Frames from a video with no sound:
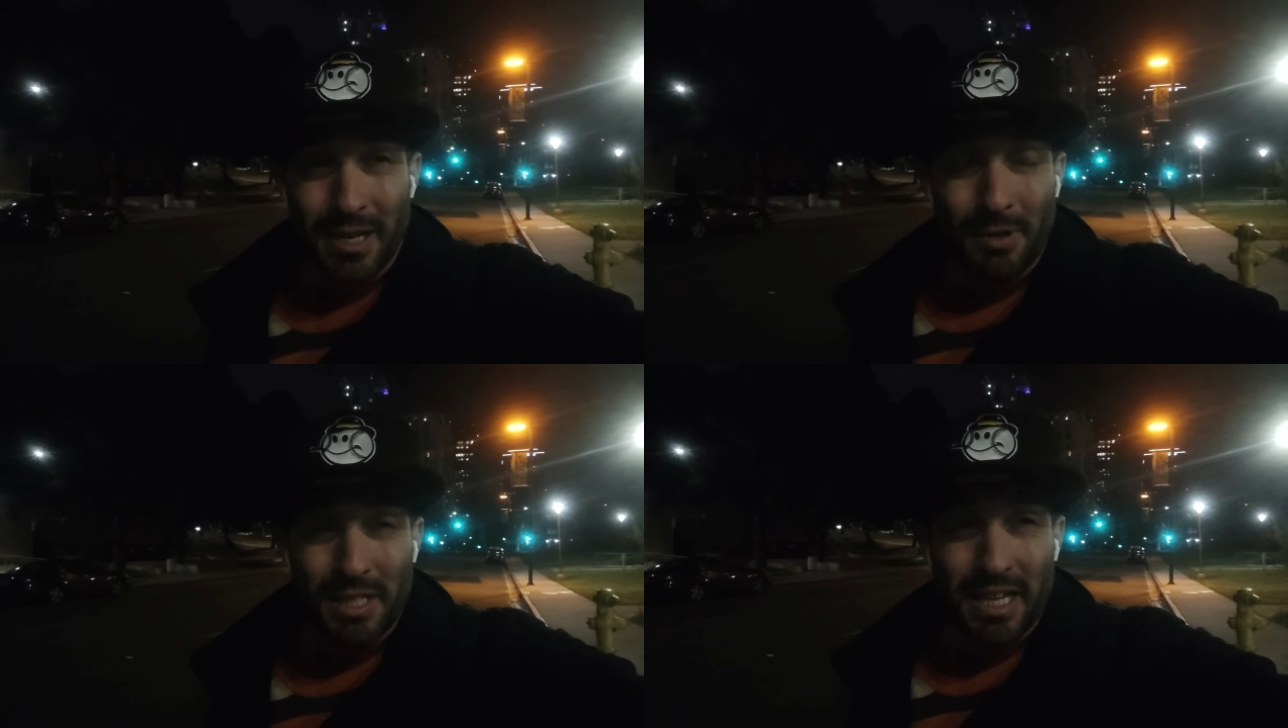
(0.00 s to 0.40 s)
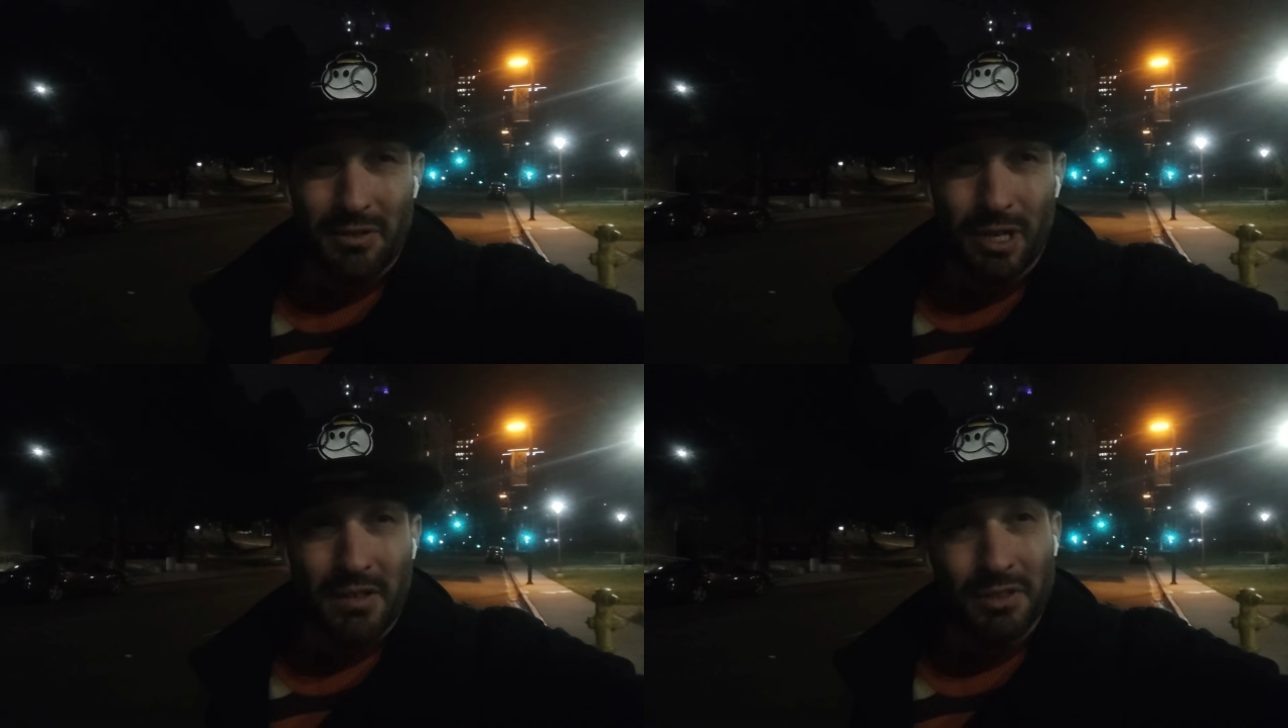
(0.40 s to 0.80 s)
que
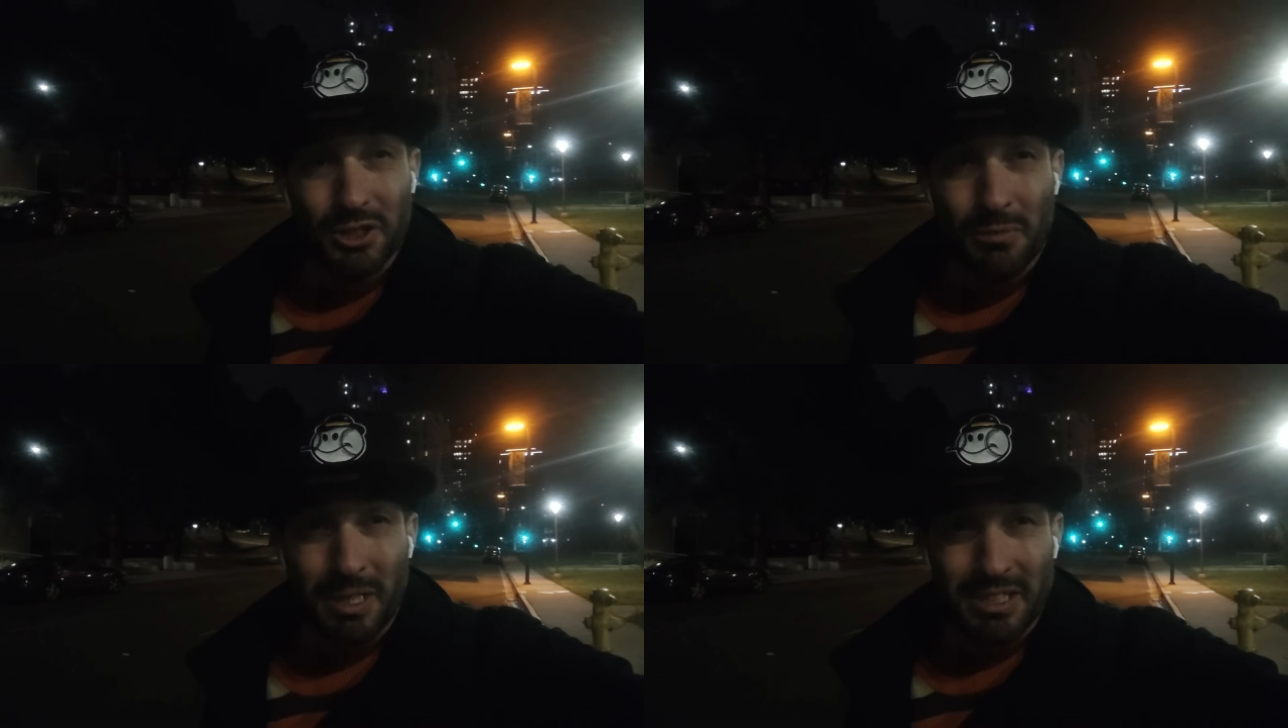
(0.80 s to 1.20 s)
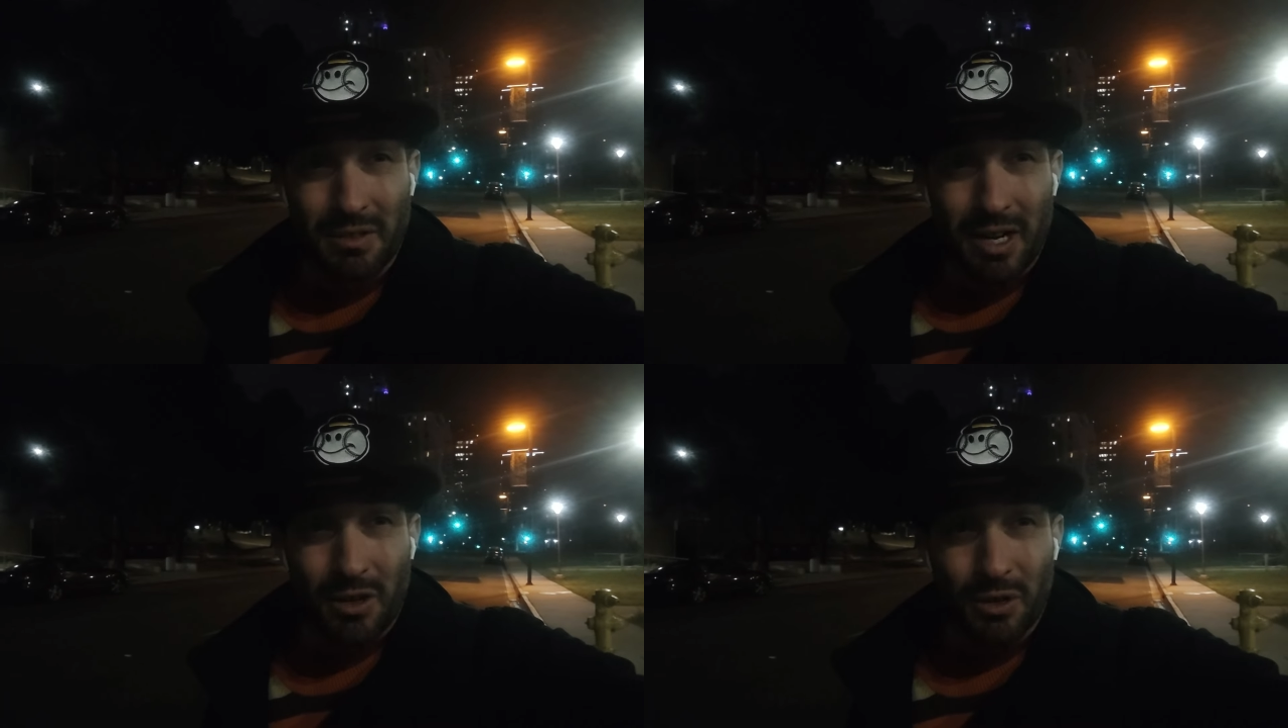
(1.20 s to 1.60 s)
venía de una división más
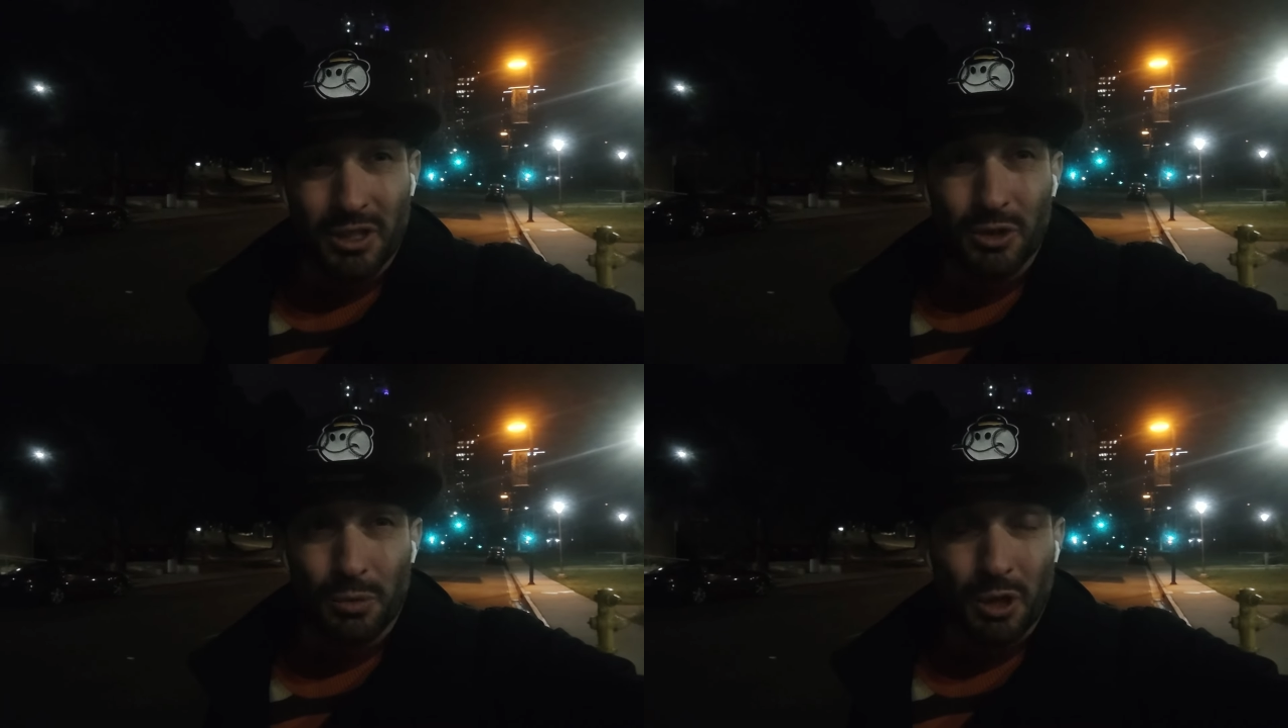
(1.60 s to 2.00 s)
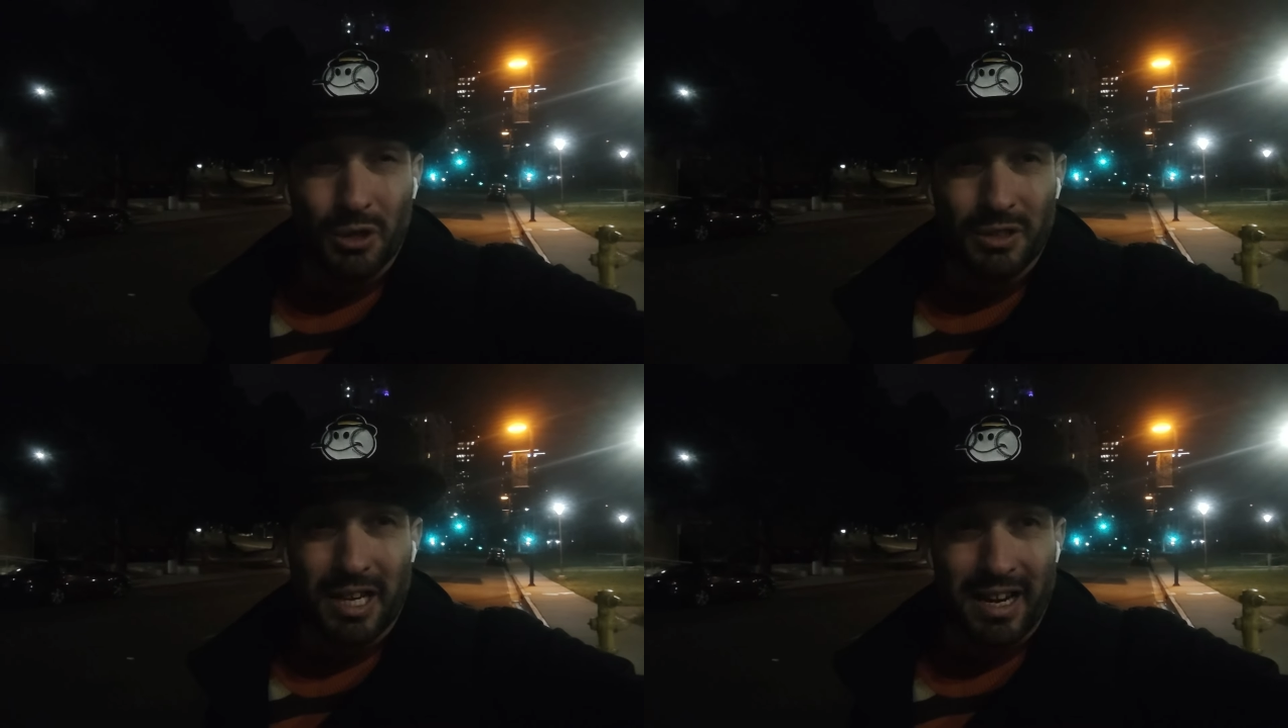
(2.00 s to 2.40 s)
abajo y subió
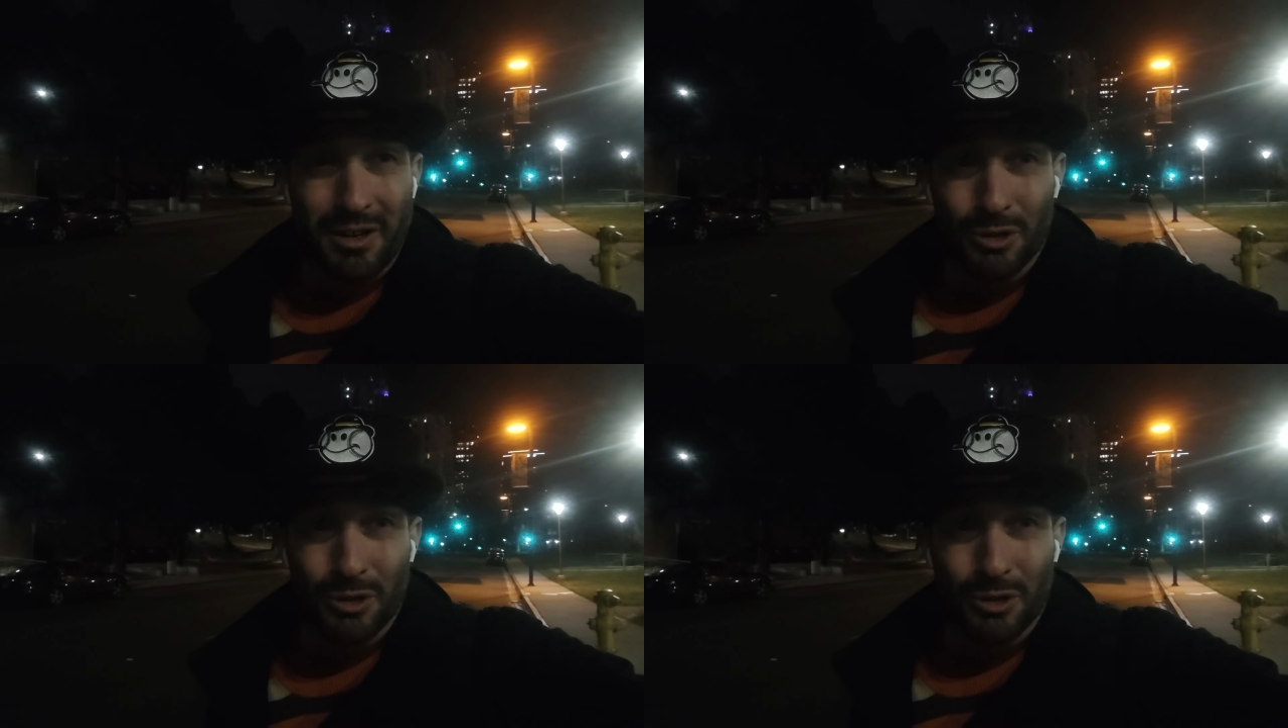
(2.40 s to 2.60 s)
contra